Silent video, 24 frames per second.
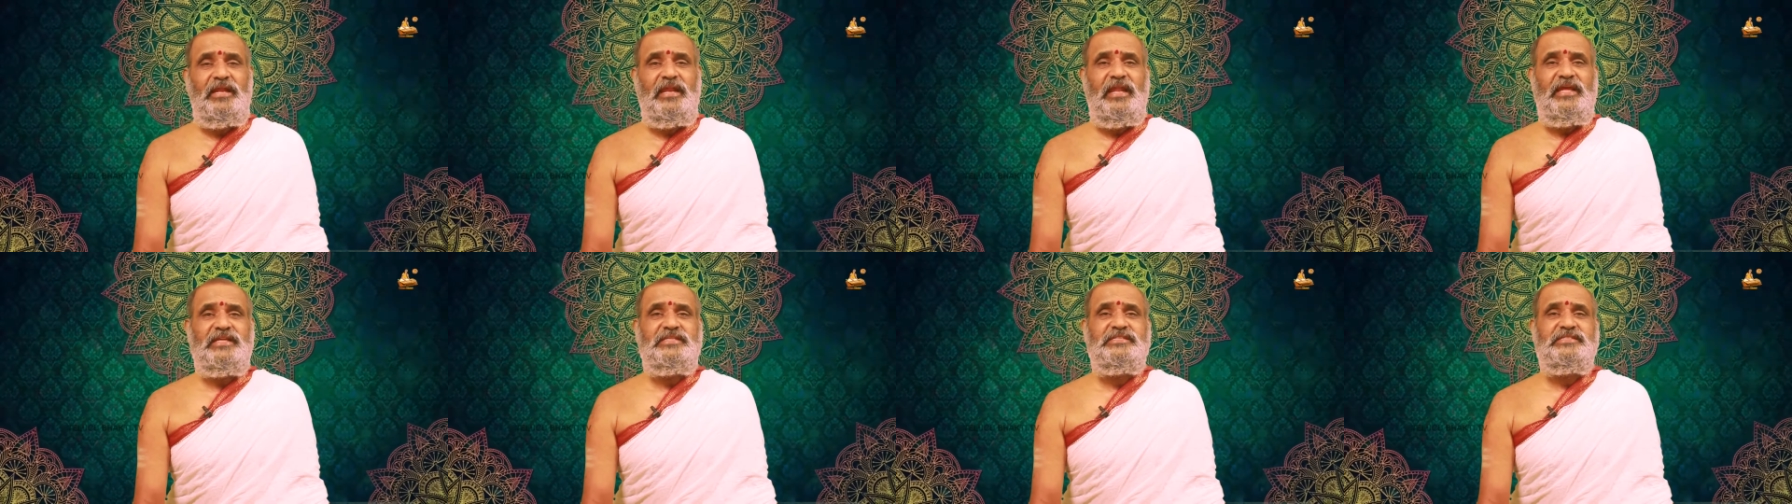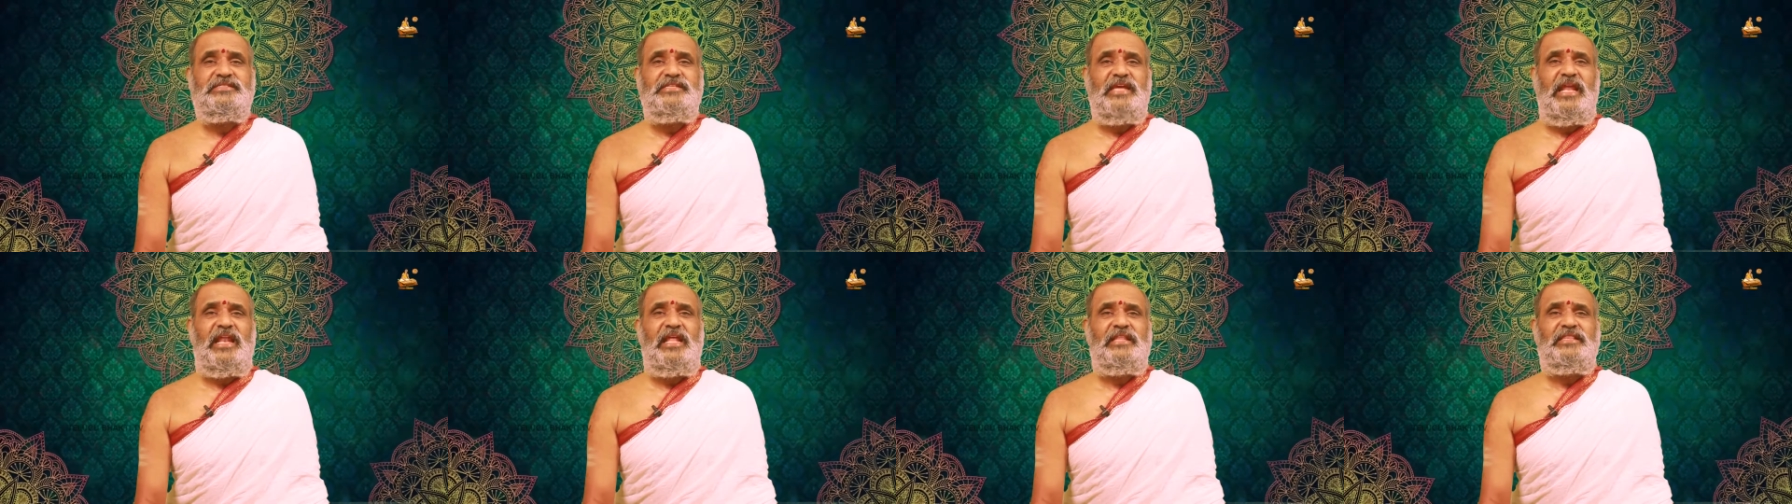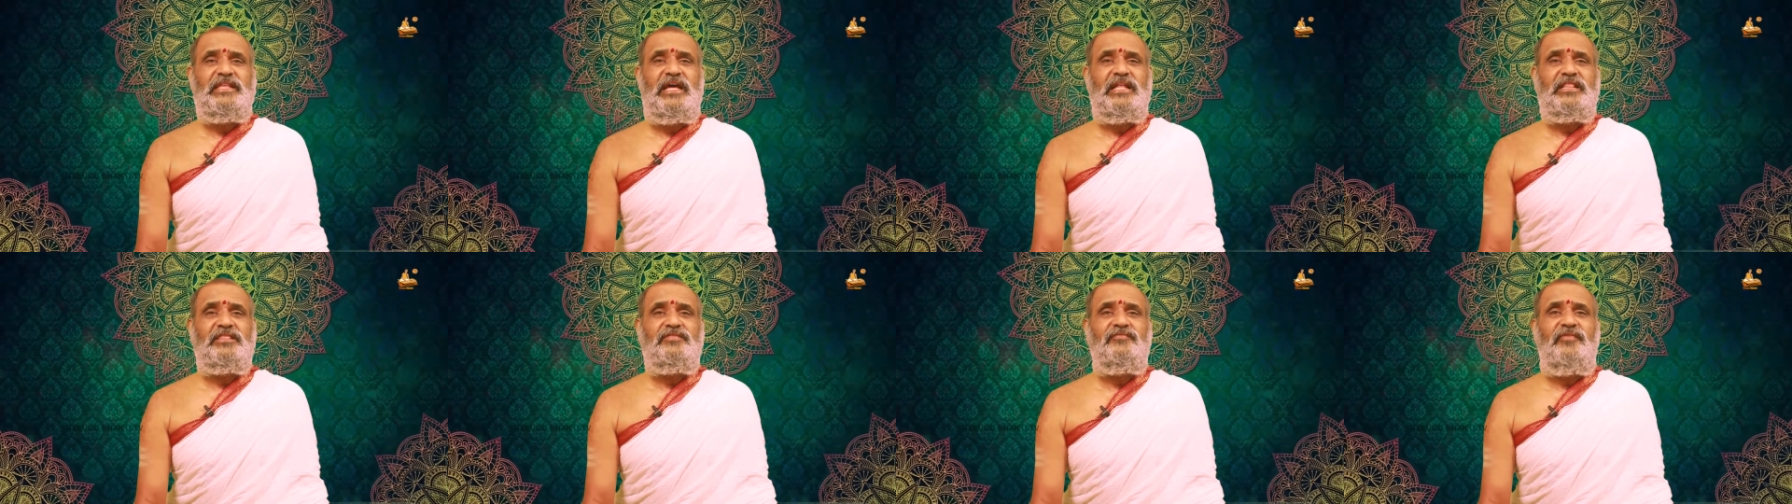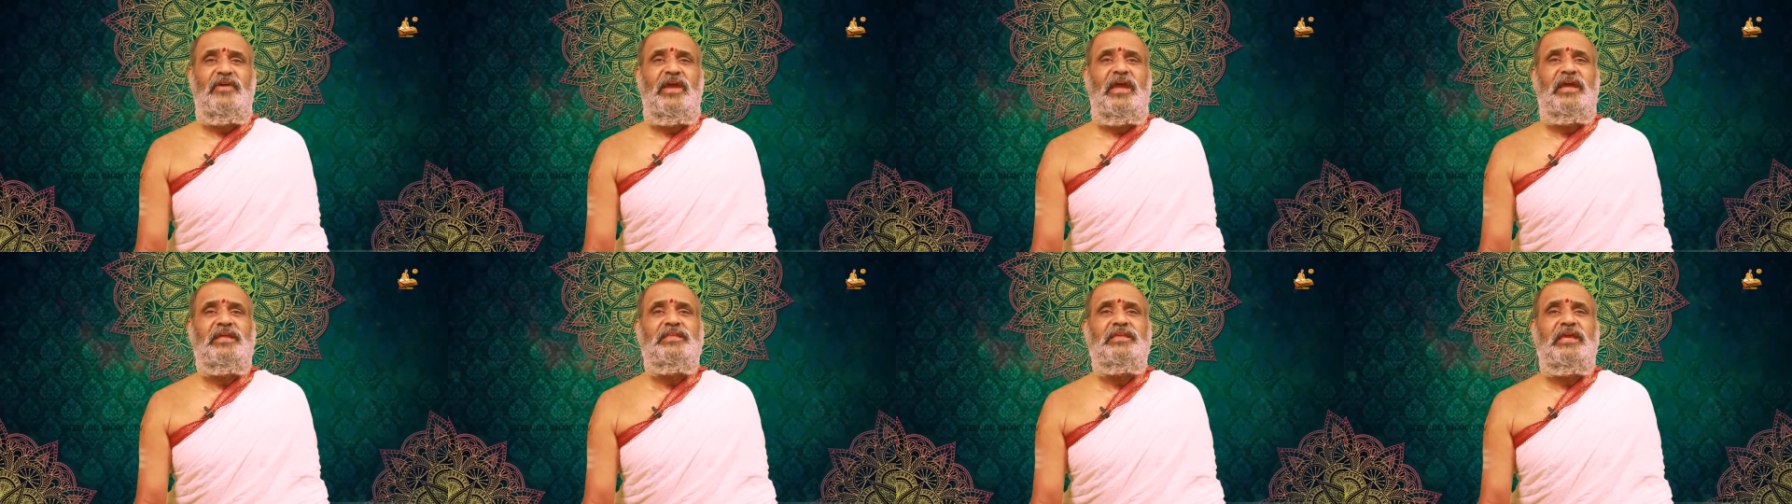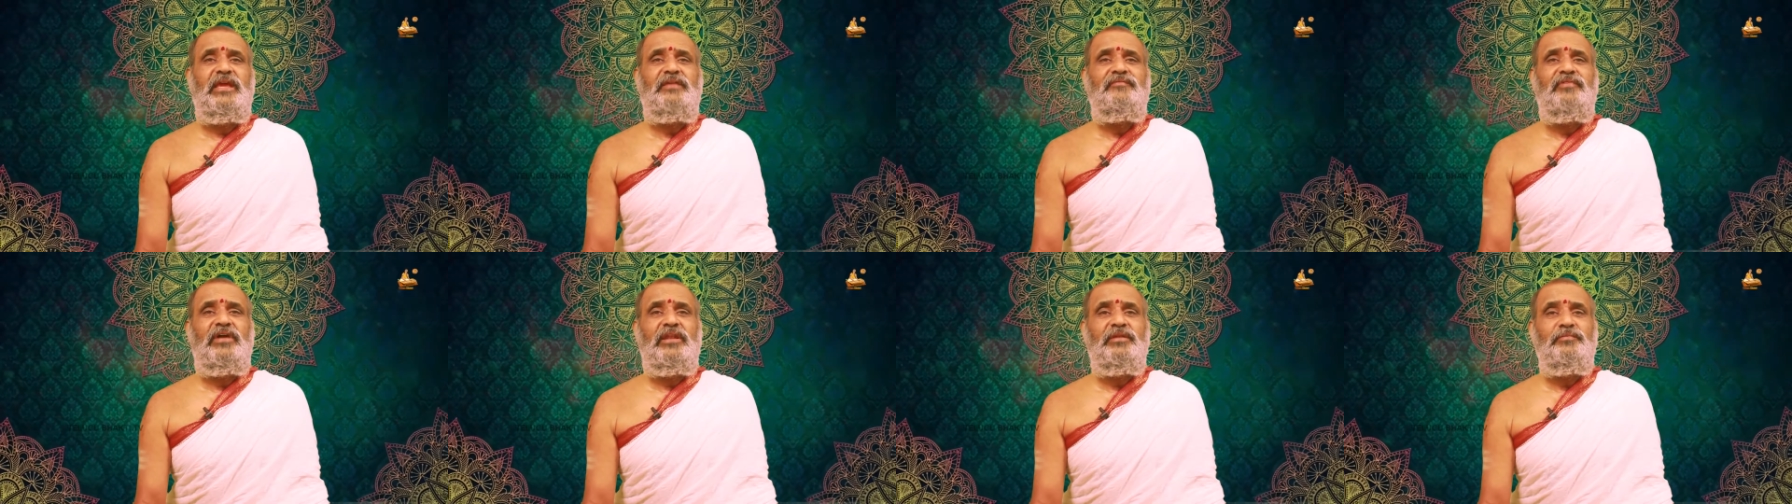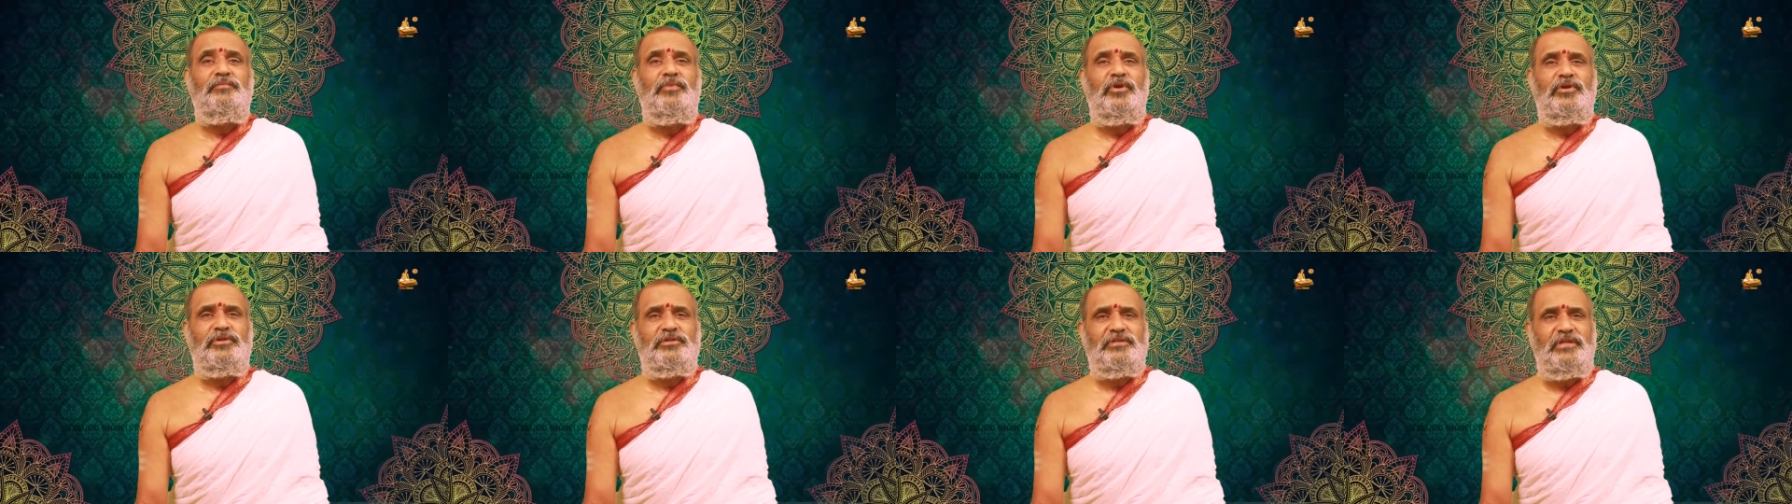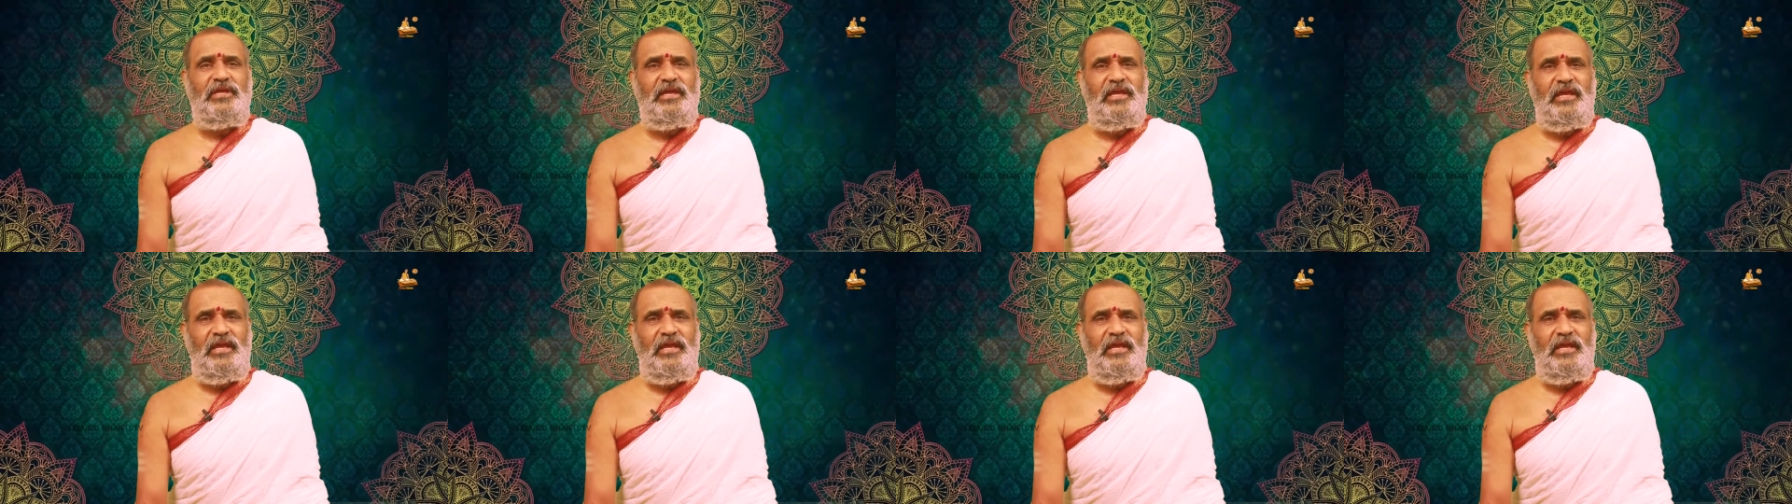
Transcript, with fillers: నిశ్చల తత్వే జీవన్ముక్తి